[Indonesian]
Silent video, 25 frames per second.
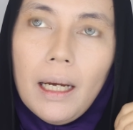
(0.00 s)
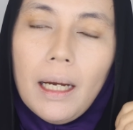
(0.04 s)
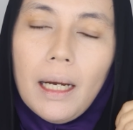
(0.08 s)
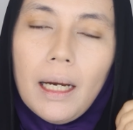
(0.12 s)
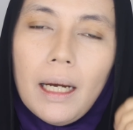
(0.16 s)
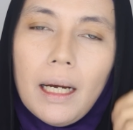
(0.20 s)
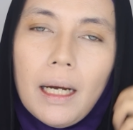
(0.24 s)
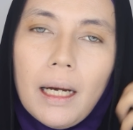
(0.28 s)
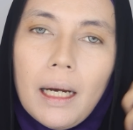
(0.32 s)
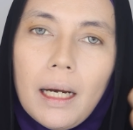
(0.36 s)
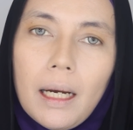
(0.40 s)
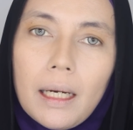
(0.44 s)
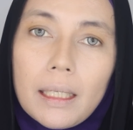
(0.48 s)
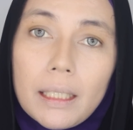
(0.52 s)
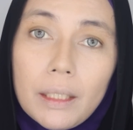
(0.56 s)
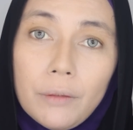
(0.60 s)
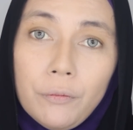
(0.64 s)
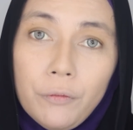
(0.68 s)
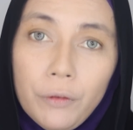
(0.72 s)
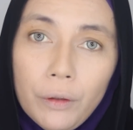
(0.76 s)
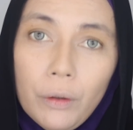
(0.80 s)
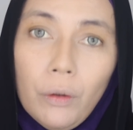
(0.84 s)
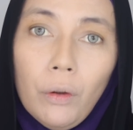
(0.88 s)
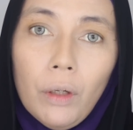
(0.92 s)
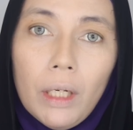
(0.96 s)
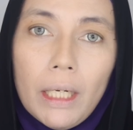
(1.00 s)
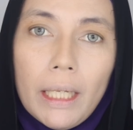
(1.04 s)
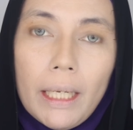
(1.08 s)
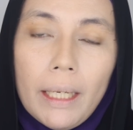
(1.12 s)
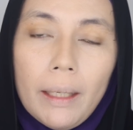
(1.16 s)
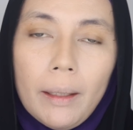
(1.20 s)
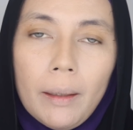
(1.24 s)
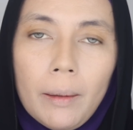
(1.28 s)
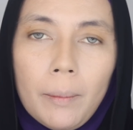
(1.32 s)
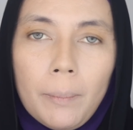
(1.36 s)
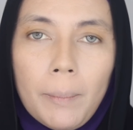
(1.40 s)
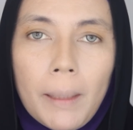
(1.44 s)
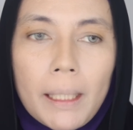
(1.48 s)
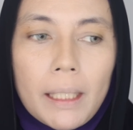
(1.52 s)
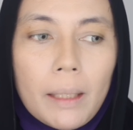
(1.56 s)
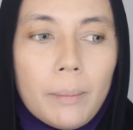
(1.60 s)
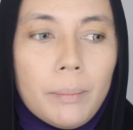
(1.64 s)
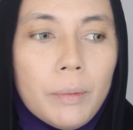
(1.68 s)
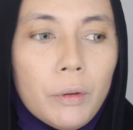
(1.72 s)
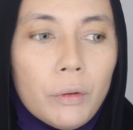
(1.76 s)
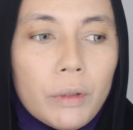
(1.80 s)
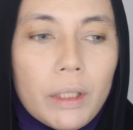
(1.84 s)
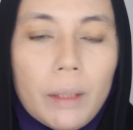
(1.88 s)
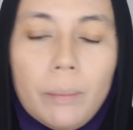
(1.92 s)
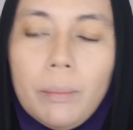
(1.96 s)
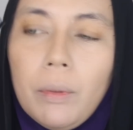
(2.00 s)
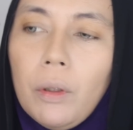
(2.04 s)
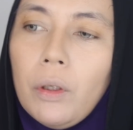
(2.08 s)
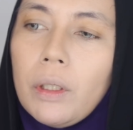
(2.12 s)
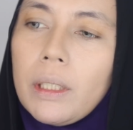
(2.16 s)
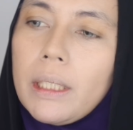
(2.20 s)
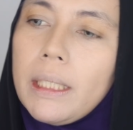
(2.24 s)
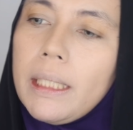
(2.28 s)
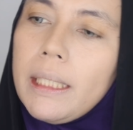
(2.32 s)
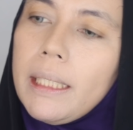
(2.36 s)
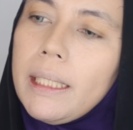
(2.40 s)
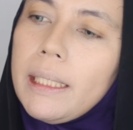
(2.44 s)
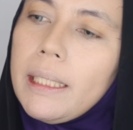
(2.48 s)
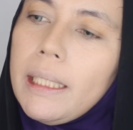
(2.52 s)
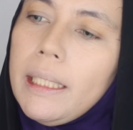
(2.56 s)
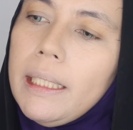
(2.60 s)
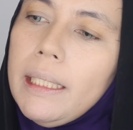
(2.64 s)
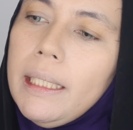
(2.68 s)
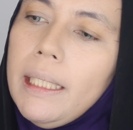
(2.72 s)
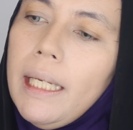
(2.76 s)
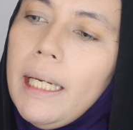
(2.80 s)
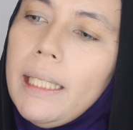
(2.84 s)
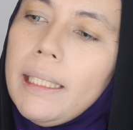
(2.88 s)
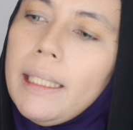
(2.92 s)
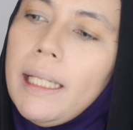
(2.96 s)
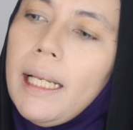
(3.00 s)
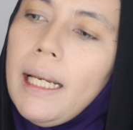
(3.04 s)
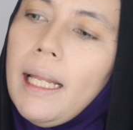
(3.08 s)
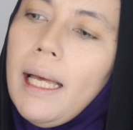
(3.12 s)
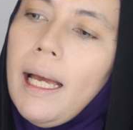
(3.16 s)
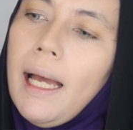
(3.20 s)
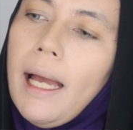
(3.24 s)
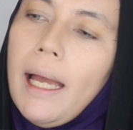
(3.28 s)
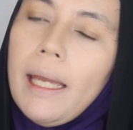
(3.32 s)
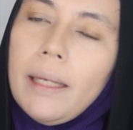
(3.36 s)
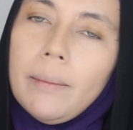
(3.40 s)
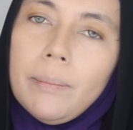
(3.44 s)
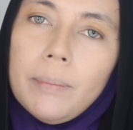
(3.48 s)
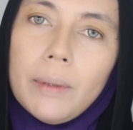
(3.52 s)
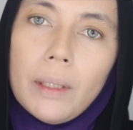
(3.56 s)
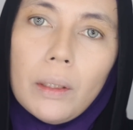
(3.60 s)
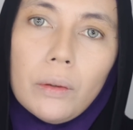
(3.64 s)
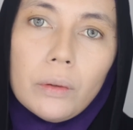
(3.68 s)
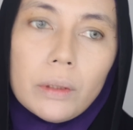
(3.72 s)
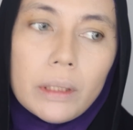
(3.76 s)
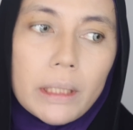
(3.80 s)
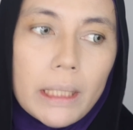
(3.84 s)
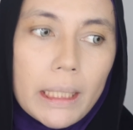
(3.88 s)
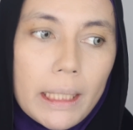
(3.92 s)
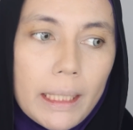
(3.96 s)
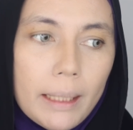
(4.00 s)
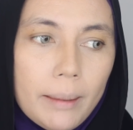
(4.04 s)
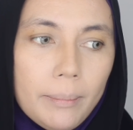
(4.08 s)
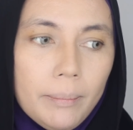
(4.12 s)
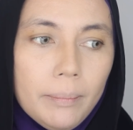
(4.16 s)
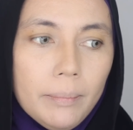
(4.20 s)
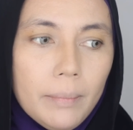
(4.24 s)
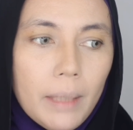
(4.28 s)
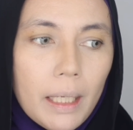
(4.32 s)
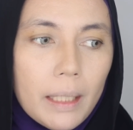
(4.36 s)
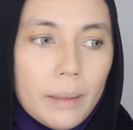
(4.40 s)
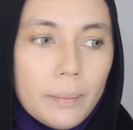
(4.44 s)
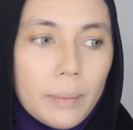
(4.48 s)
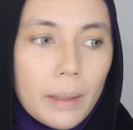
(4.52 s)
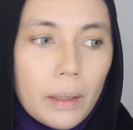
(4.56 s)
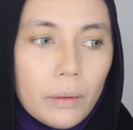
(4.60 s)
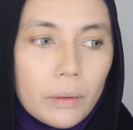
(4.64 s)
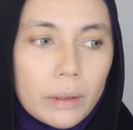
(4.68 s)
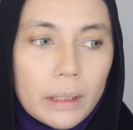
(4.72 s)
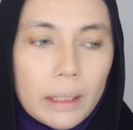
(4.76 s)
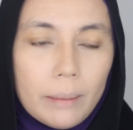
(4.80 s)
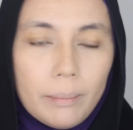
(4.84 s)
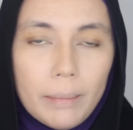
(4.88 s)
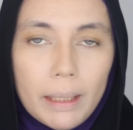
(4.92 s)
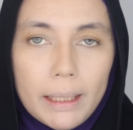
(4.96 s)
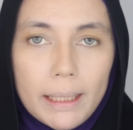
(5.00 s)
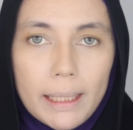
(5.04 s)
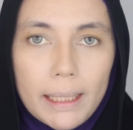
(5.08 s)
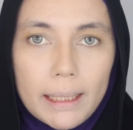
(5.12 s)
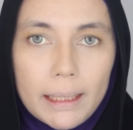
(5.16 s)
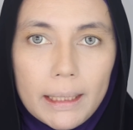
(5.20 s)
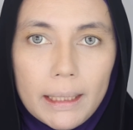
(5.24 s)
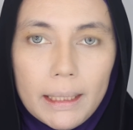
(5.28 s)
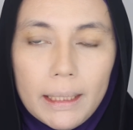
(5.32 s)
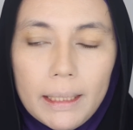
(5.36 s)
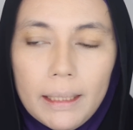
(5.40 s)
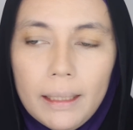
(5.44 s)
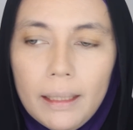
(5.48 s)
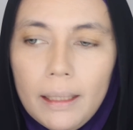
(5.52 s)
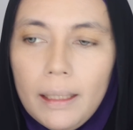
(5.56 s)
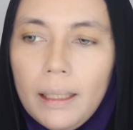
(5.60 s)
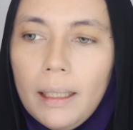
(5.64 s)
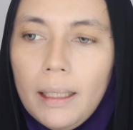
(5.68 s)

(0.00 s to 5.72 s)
uh, review oleh para beauty blogger ini adalah eyebrow cream eyebrow creamnya dari